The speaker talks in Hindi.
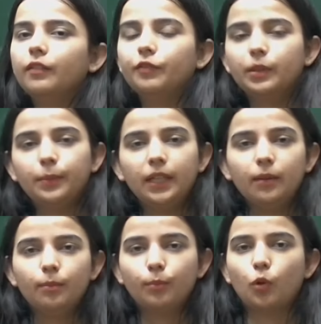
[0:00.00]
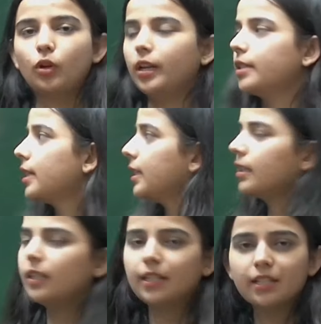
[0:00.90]
विल बी बोल्डनेस इसी
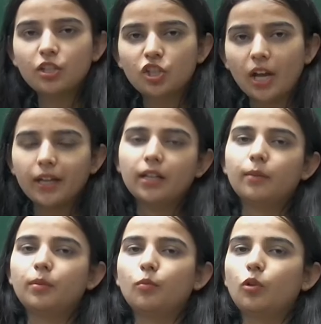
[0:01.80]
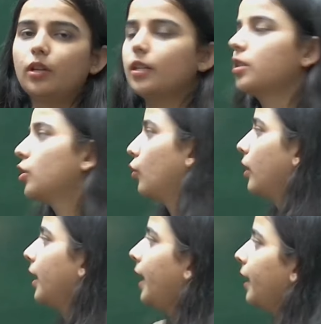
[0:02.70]
तरीके से शाय का भी बोल्डनेस ही
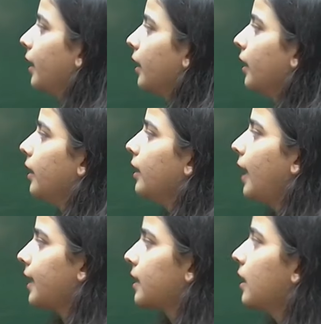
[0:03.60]
होगा राइट नेक्स्ट